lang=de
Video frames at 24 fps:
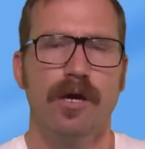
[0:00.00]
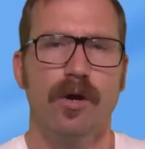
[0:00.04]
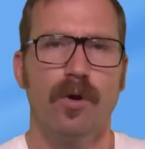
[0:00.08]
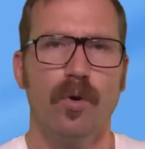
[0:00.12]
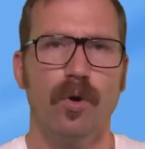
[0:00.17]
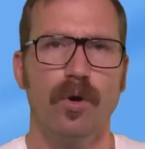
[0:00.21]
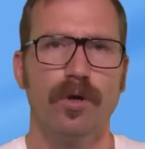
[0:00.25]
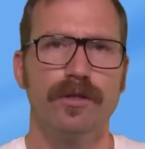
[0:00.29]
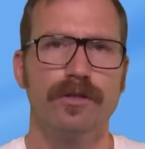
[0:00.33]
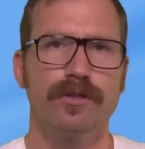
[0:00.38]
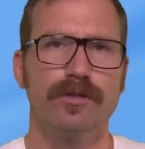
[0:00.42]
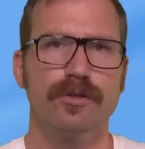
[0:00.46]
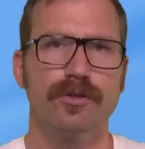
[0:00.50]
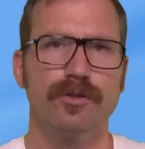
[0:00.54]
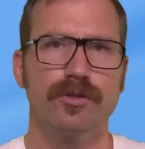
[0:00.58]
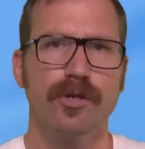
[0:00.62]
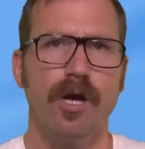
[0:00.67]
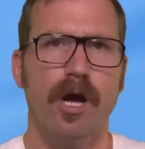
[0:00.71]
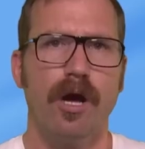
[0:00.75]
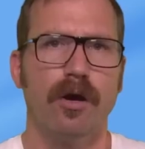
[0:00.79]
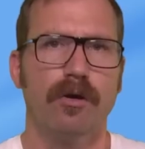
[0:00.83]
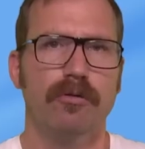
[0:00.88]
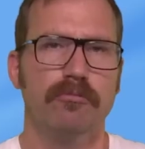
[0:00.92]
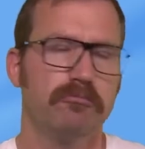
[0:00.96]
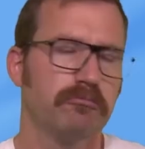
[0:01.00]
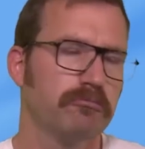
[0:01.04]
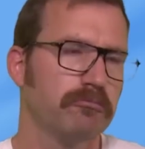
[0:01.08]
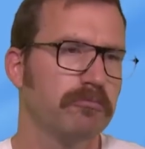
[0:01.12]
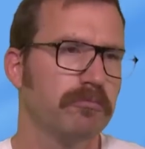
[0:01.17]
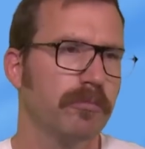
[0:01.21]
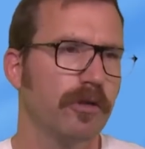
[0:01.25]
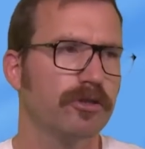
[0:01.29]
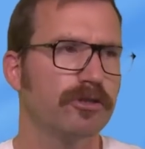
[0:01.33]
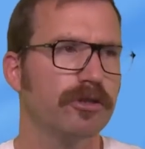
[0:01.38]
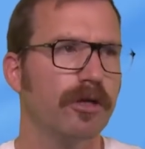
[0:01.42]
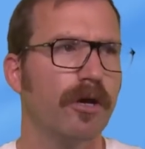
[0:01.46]
Und äh, ja,
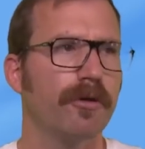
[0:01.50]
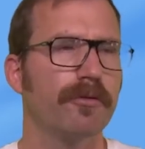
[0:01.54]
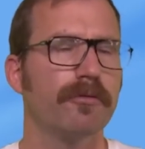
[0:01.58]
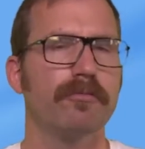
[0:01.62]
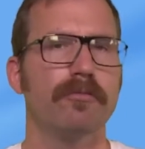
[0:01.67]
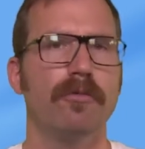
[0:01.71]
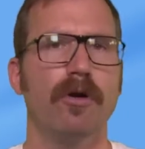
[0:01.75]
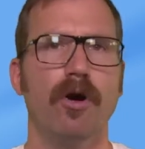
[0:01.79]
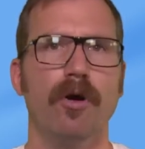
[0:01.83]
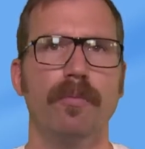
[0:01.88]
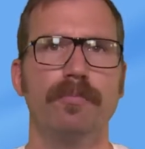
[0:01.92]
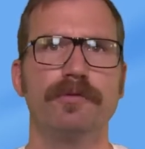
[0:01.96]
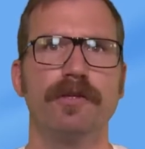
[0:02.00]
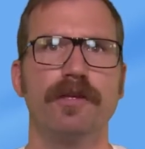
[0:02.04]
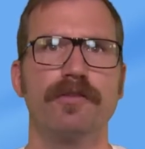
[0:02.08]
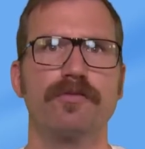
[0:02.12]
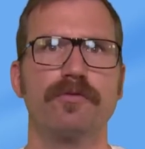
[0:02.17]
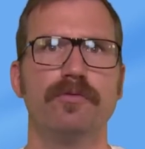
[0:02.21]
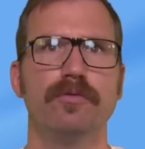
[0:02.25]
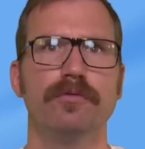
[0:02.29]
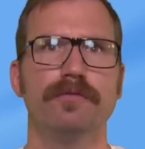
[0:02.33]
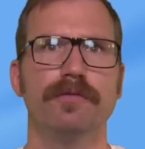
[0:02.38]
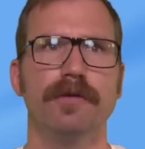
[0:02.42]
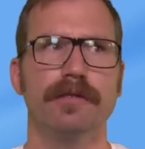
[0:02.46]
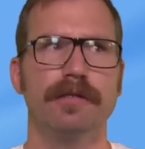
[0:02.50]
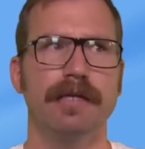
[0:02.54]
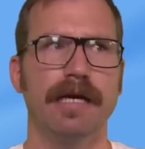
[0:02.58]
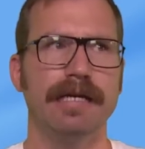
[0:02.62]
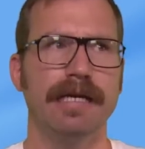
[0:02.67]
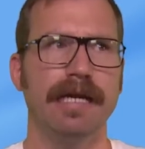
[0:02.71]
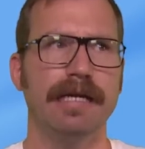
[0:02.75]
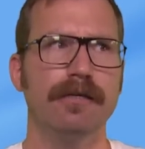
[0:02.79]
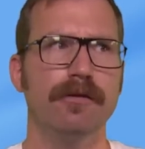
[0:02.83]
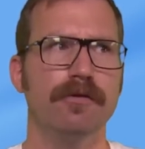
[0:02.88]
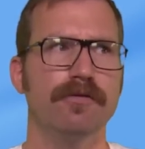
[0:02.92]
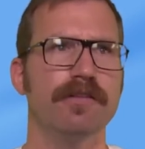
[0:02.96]
mal schauen, ob das gut wird.
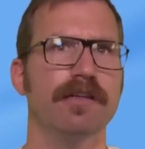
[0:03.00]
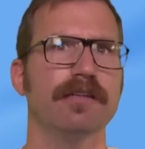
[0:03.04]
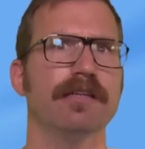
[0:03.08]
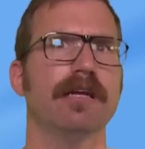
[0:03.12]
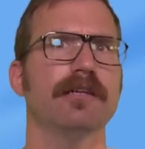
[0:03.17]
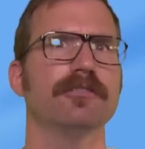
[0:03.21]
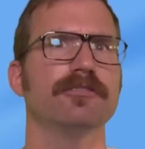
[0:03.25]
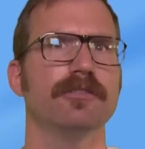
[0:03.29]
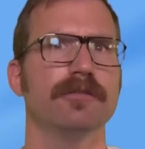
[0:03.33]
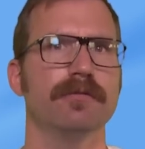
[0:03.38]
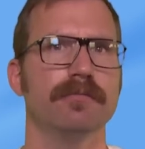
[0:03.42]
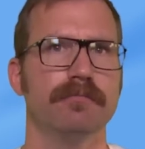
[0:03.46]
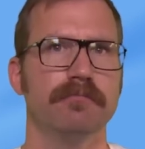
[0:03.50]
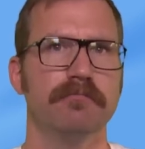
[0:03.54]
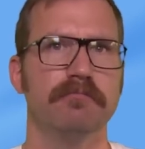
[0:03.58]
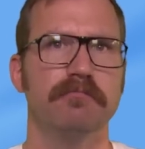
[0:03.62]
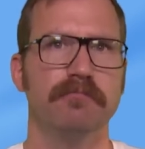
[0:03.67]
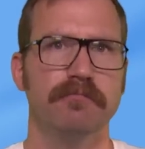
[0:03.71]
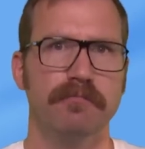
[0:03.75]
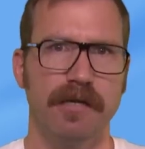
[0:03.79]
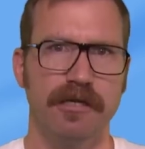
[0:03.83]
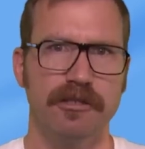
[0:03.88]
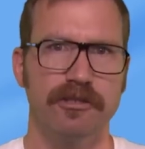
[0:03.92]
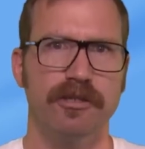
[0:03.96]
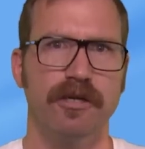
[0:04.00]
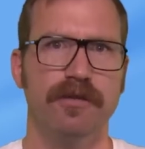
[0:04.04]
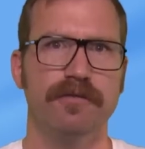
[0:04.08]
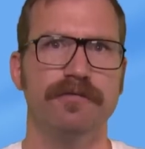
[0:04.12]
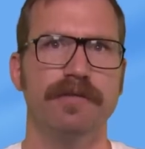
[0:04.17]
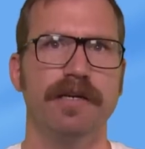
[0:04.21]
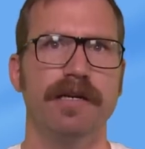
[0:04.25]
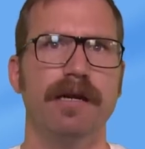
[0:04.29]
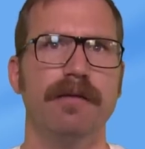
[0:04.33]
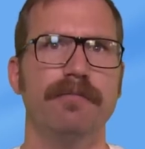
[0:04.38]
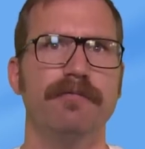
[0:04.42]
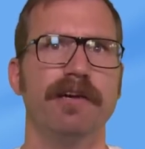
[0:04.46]
Ein endloser Dungeon. Mal
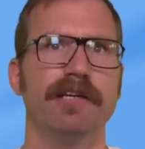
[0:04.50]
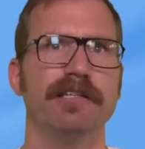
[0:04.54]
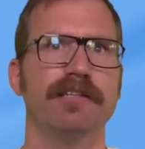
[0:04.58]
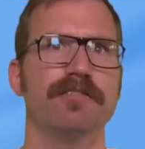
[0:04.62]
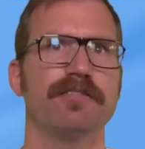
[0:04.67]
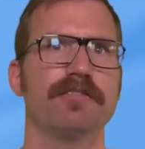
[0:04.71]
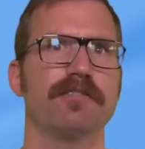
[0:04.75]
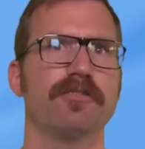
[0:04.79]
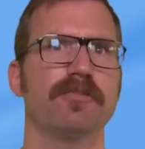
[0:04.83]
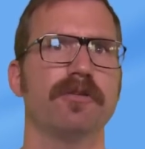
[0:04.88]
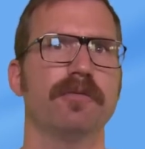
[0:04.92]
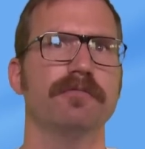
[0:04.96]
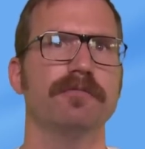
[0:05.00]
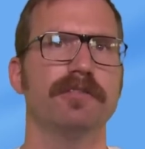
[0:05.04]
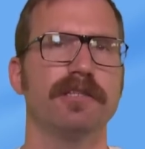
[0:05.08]
schauen, wer da am weitesten kommen